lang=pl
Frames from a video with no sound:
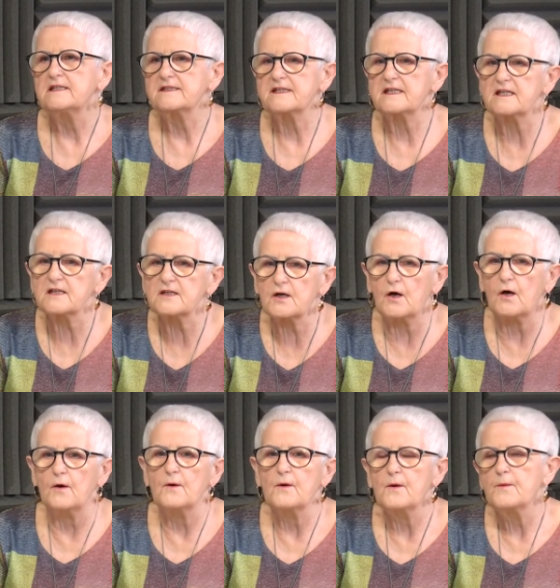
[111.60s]

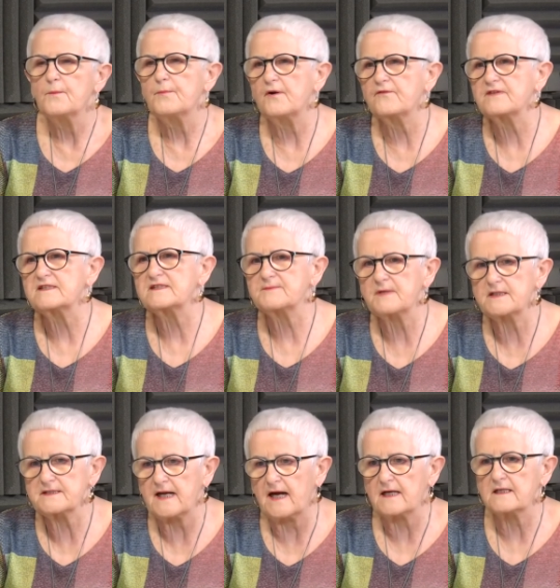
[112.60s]
Tylko
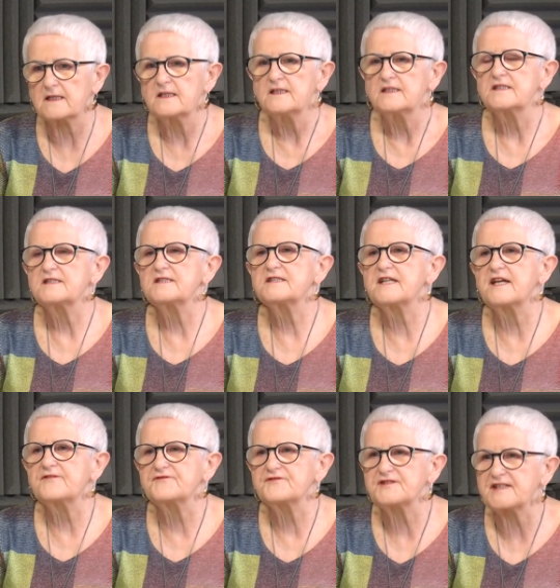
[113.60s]
powiedzmy tak,
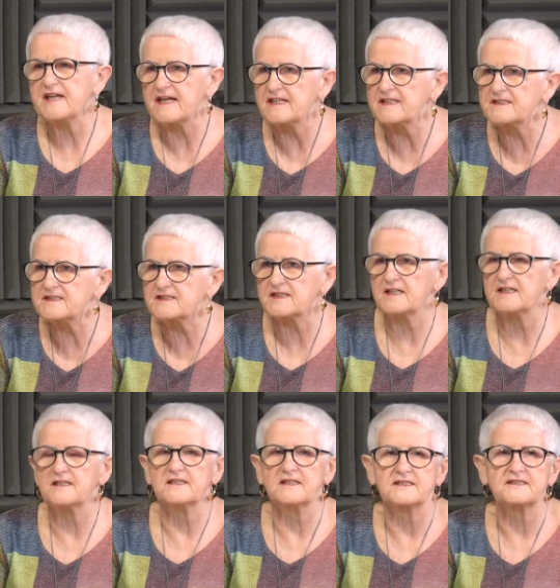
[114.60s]
nie
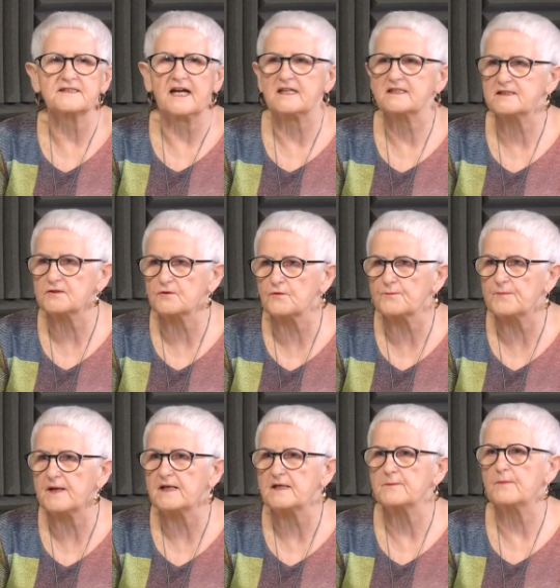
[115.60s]
wszędzie jest tak
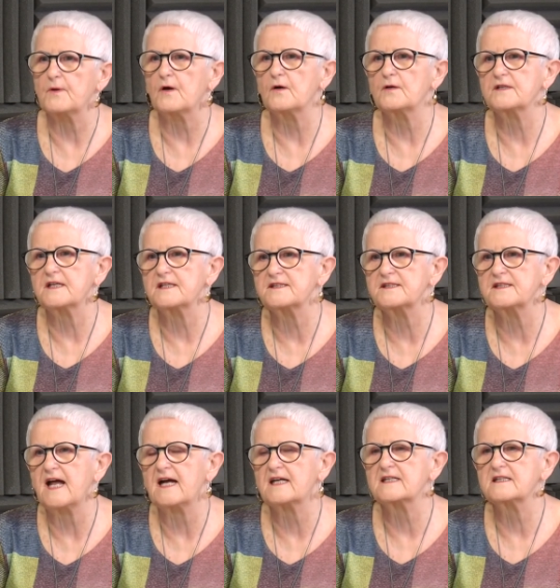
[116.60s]
super, bo
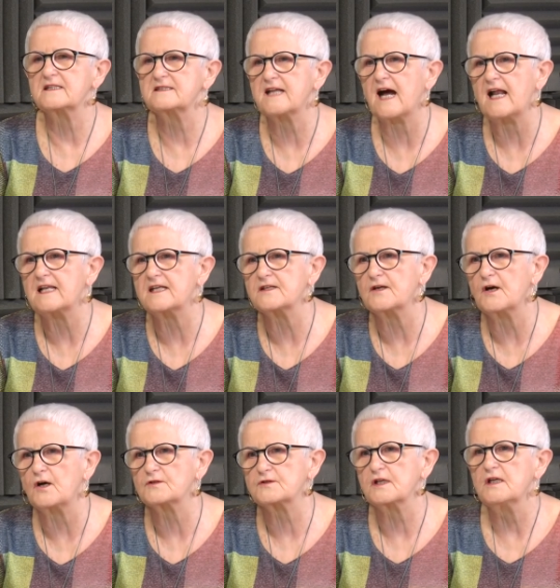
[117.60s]
jednak dalej
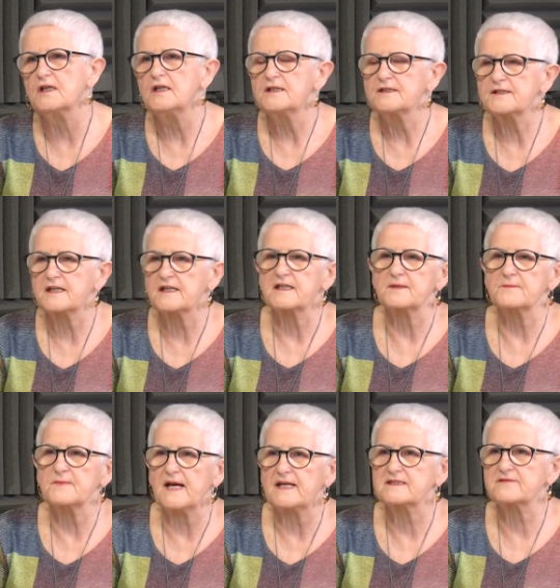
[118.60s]
od tych
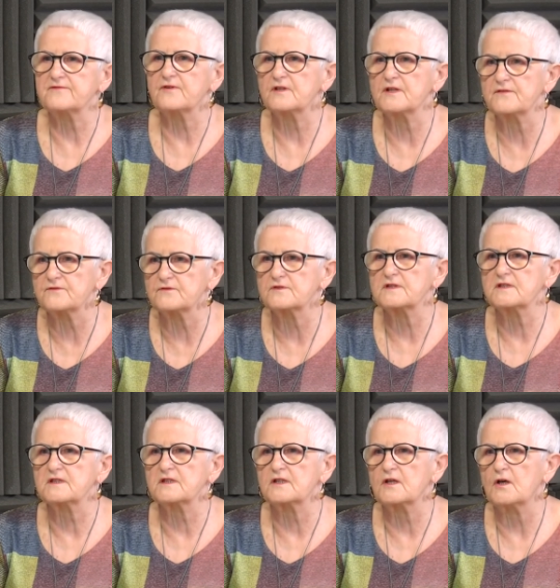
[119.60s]
miast
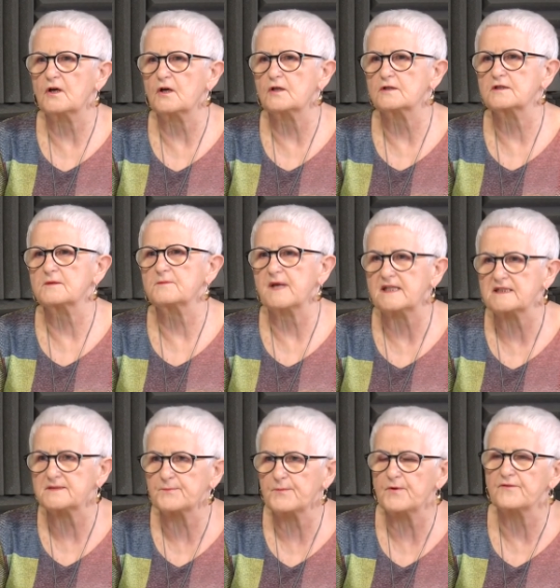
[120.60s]
wojewódzkich, od
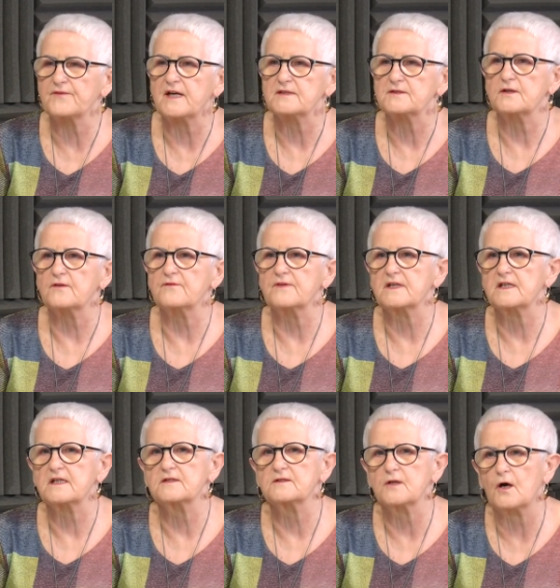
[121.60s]
miast
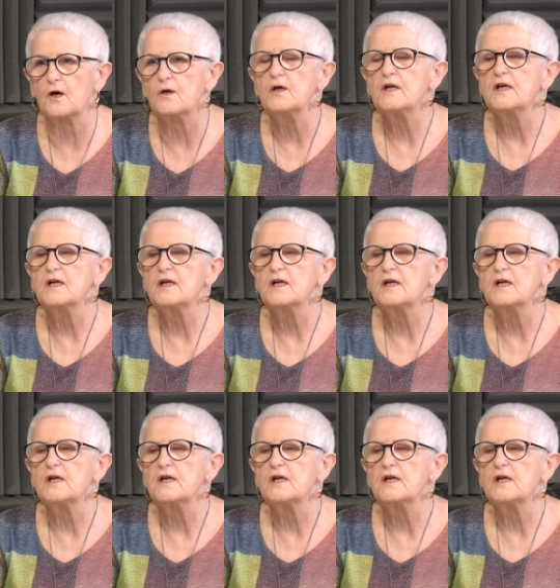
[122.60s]
powiatowych, no